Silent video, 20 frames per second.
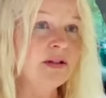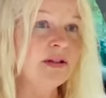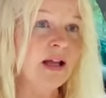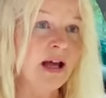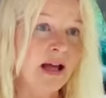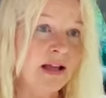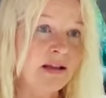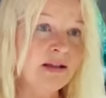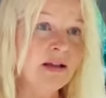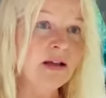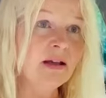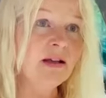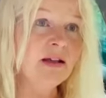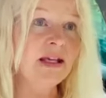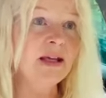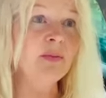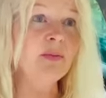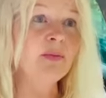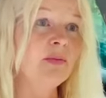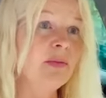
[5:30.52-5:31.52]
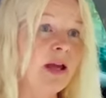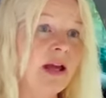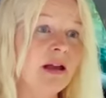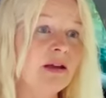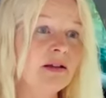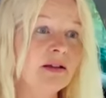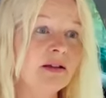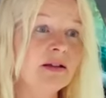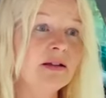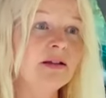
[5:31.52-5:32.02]
eine andere eben
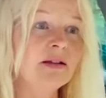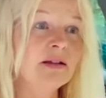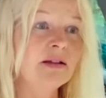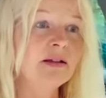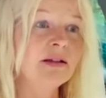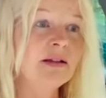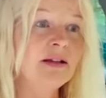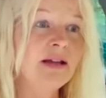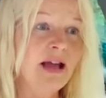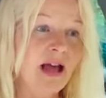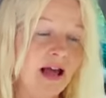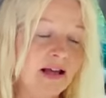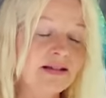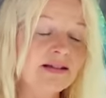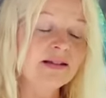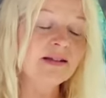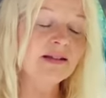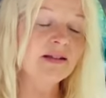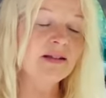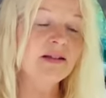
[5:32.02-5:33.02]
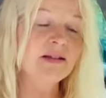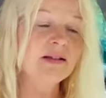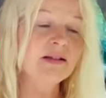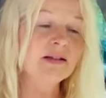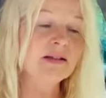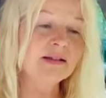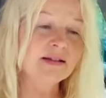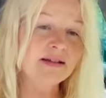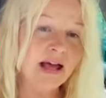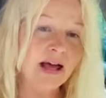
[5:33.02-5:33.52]
krasse
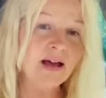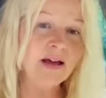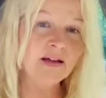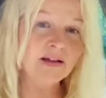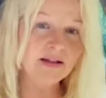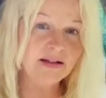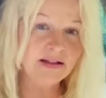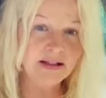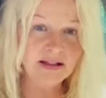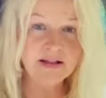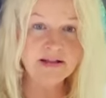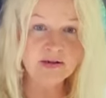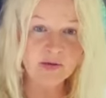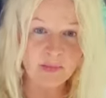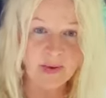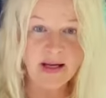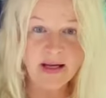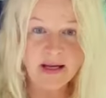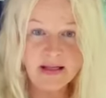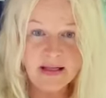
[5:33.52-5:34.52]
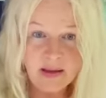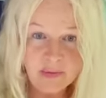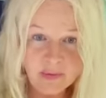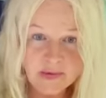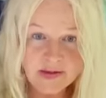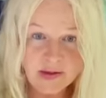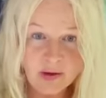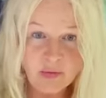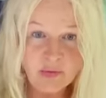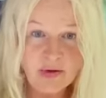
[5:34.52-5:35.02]
Sache, die zu meiner
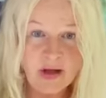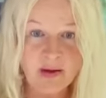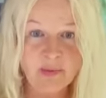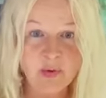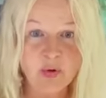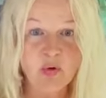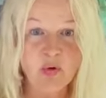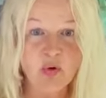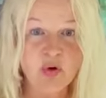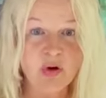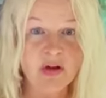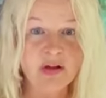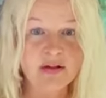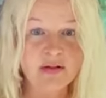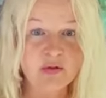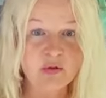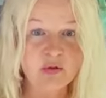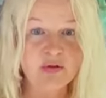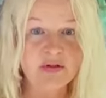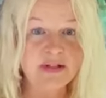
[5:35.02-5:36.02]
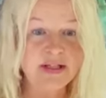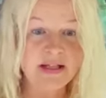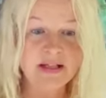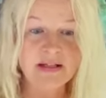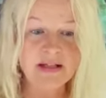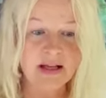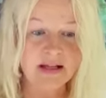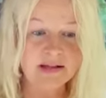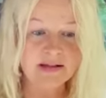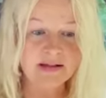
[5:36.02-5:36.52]
Lebensaufgabe gehört und die
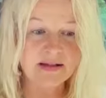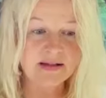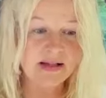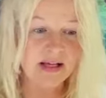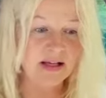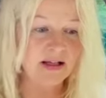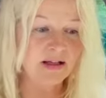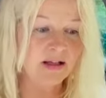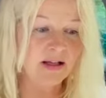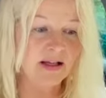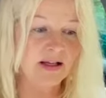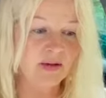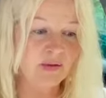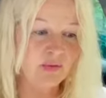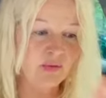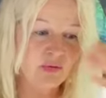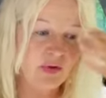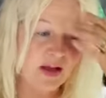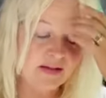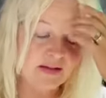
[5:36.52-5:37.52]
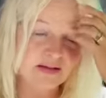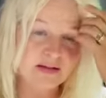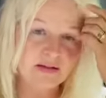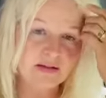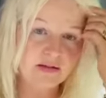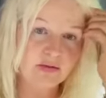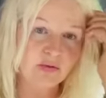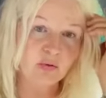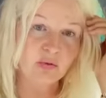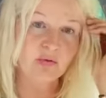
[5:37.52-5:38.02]
tatsächlich fast
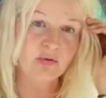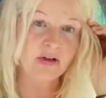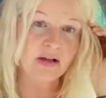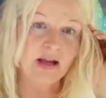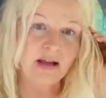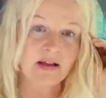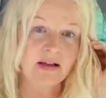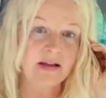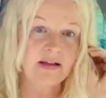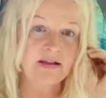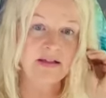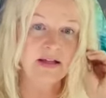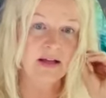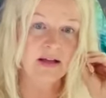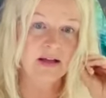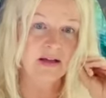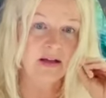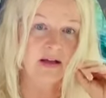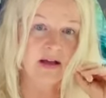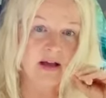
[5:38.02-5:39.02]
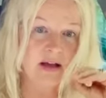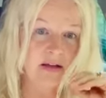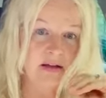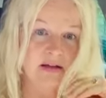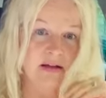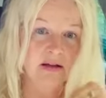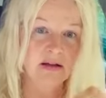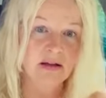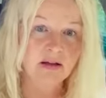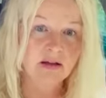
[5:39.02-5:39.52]
so lange ich denken kann.
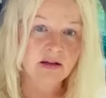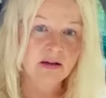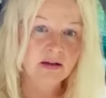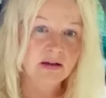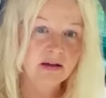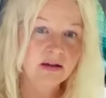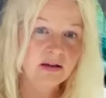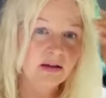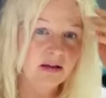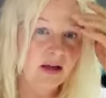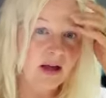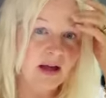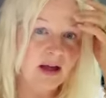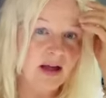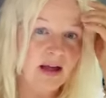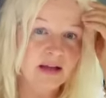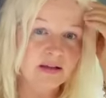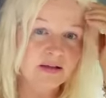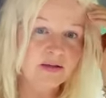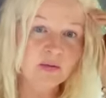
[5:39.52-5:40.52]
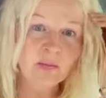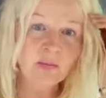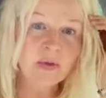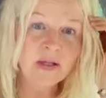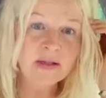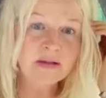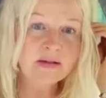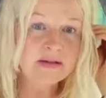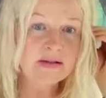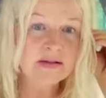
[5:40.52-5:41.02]
Ja,
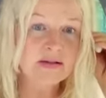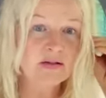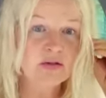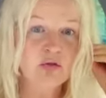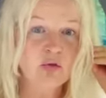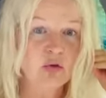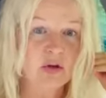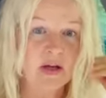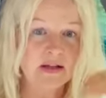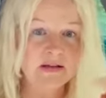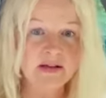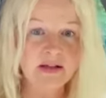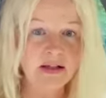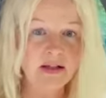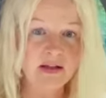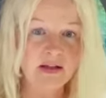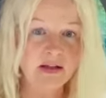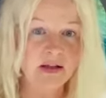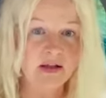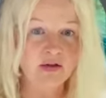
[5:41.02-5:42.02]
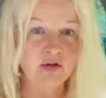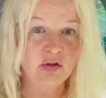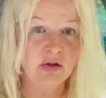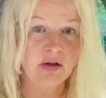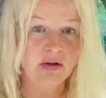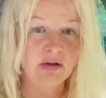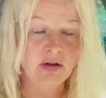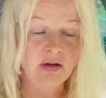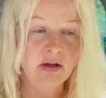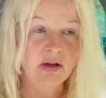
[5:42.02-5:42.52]
zumindest schon als
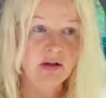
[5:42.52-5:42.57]
Teenager